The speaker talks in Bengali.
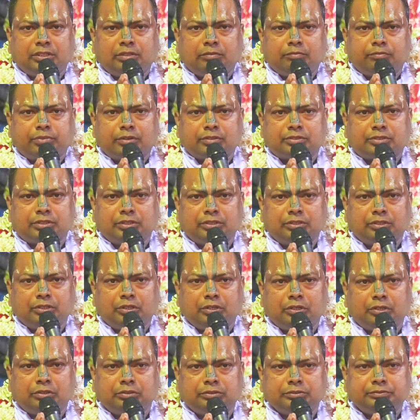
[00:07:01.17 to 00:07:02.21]
প্রসন্ন
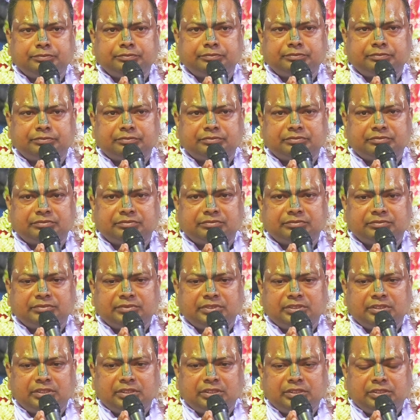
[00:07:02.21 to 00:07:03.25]
হন
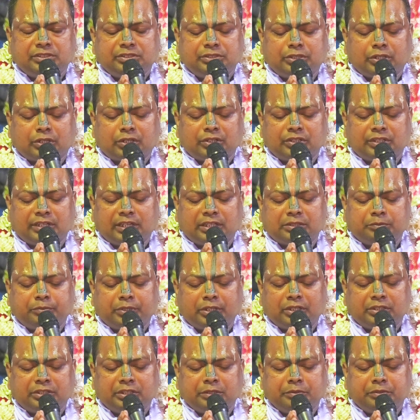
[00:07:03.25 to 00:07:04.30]
জগন্নাথ
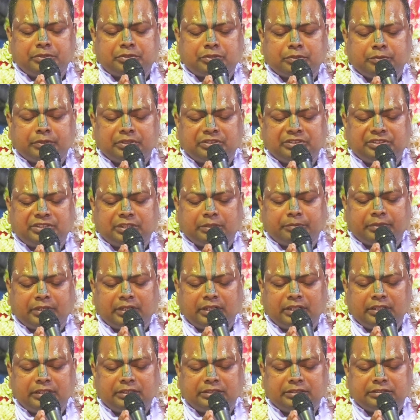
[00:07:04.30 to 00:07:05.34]
বলদেবী সুভদ্রা
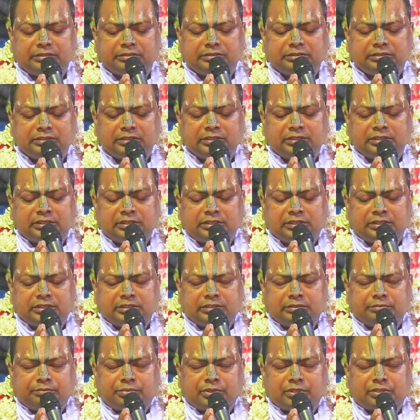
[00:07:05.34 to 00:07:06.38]
মহা
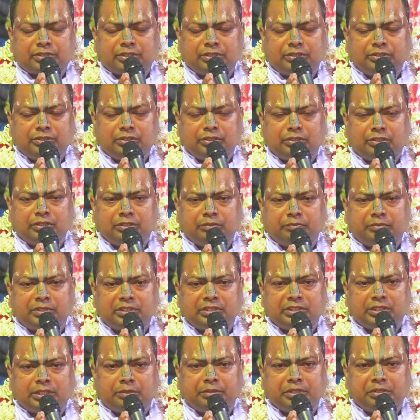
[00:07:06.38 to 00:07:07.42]
প্রসন্ন হন
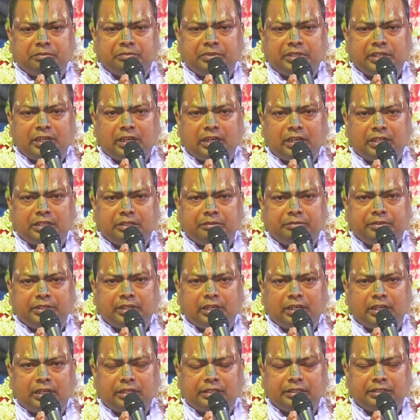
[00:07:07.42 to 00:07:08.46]
বৃন্দাবন বিহারে
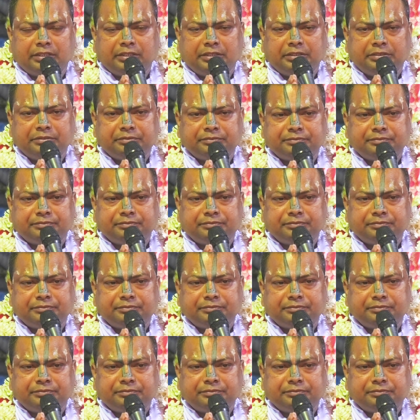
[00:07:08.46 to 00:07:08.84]
বিহারিণী